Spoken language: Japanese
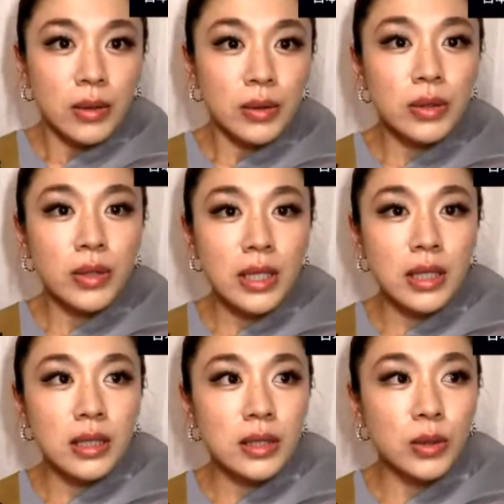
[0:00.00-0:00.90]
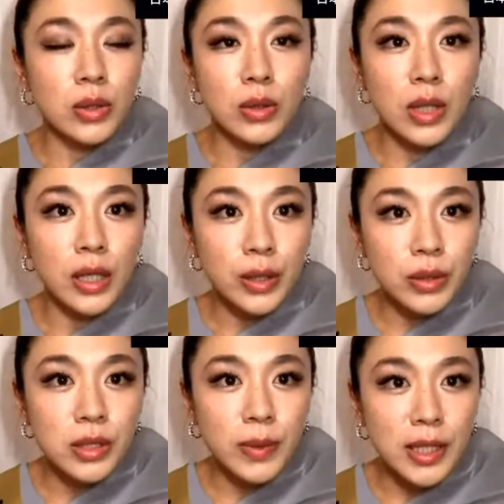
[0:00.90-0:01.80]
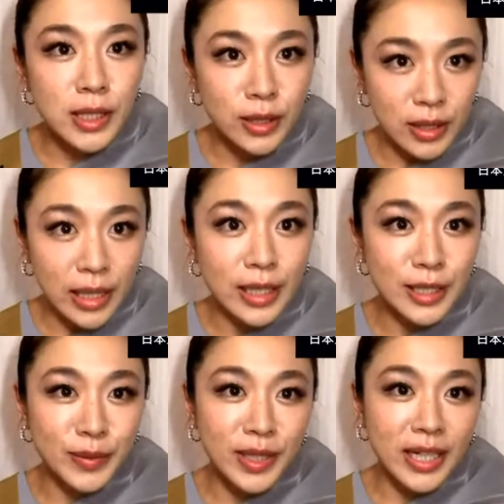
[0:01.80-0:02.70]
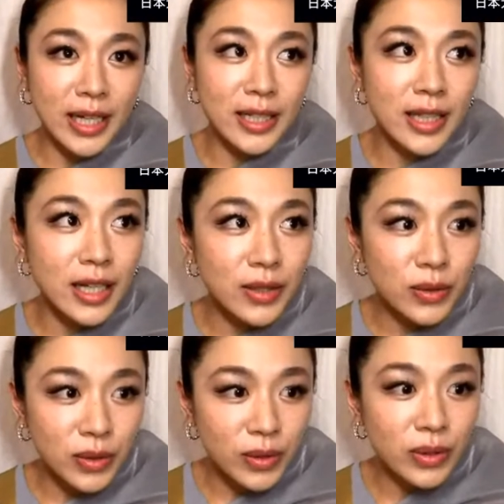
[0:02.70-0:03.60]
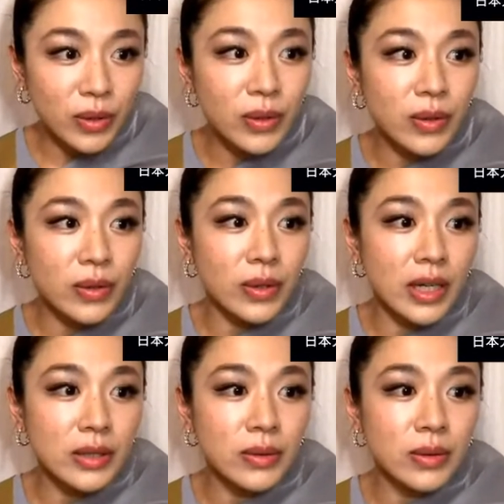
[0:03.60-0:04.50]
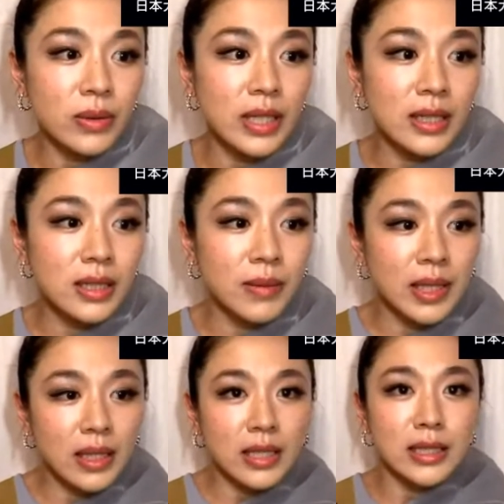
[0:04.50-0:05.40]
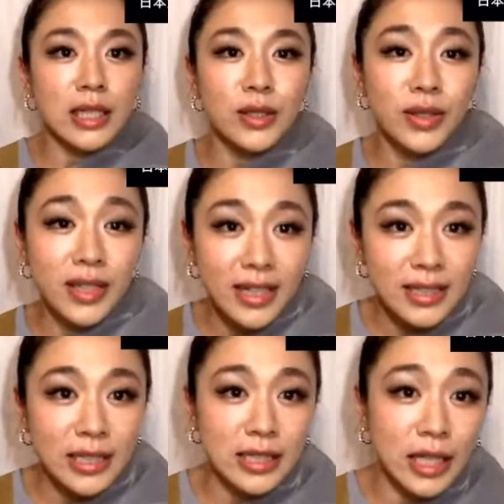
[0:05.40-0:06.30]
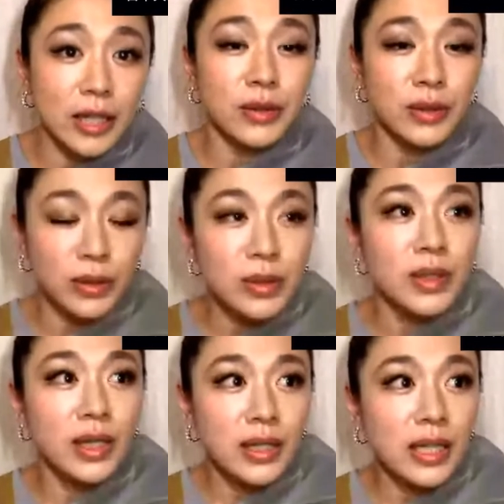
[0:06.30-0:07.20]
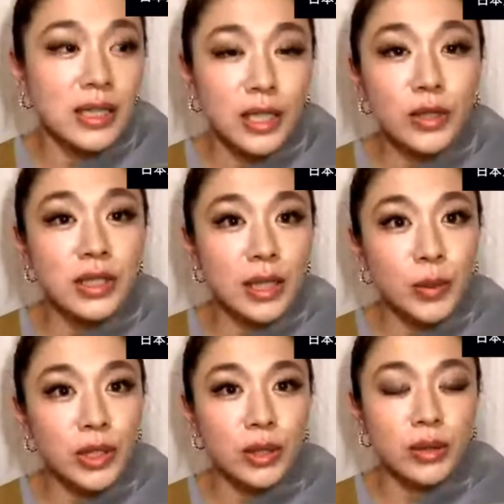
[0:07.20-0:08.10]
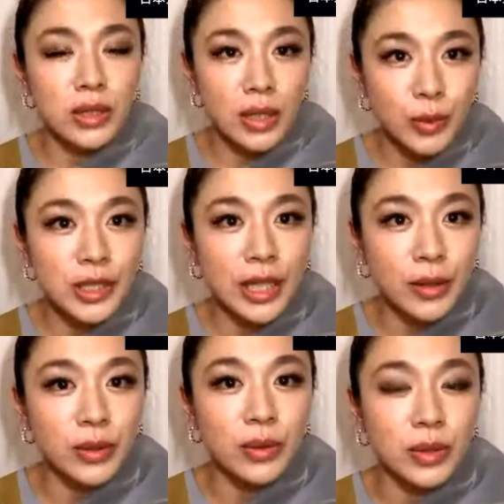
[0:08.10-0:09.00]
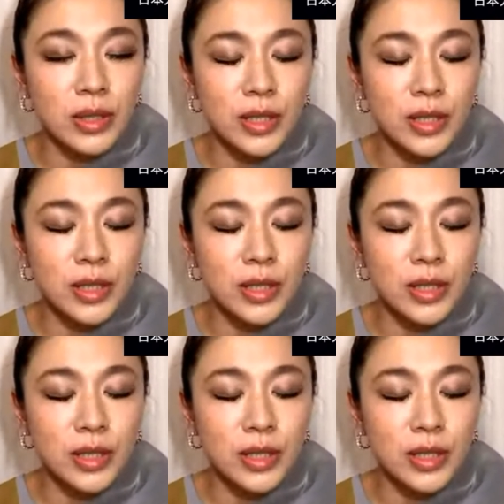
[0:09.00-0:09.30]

本当にそこの環境素晴らしくて自分がやりたいこととあのお客様に対して人に対してしたいことダンサーとしても人としてもしたいことを